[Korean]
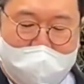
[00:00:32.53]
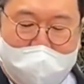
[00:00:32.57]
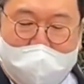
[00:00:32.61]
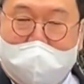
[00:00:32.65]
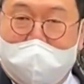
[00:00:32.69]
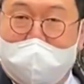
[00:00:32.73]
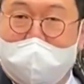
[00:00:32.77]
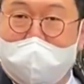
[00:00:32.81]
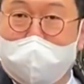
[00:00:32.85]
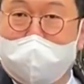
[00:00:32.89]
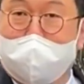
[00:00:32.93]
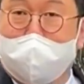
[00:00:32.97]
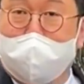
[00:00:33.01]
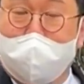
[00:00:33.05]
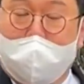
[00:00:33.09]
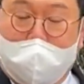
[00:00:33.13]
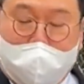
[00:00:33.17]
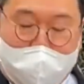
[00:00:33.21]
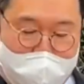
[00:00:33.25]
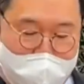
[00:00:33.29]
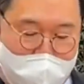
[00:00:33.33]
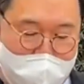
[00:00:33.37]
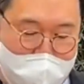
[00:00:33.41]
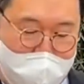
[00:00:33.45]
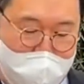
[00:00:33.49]
기소
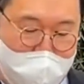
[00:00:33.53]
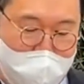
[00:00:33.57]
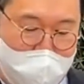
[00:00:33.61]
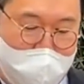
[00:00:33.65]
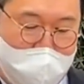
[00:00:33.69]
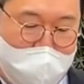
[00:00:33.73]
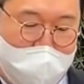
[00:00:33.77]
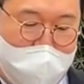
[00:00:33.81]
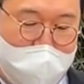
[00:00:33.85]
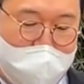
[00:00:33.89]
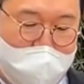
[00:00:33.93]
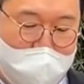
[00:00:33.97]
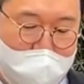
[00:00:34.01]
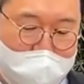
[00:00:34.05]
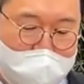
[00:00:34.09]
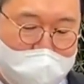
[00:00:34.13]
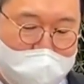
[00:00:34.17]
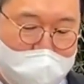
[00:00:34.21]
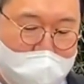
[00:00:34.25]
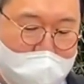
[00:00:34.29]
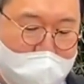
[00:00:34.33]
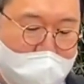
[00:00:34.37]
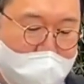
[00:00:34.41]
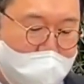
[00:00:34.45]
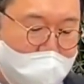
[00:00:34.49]
여부를
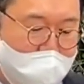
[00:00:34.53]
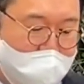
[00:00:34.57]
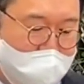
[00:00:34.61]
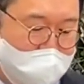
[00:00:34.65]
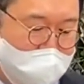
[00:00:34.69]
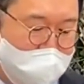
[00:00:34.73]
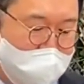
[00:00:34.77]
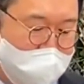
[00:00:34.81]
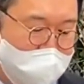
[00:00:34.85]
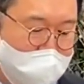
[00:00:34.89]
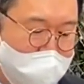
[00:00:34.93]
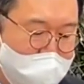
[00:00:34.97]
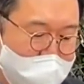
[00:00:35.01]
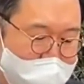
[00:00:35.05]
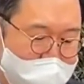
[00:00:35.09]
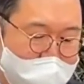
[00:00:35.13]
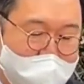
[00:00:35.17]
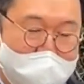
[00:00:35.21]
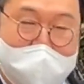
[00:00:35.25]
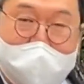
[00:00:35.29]
결정해야 할 것입니다.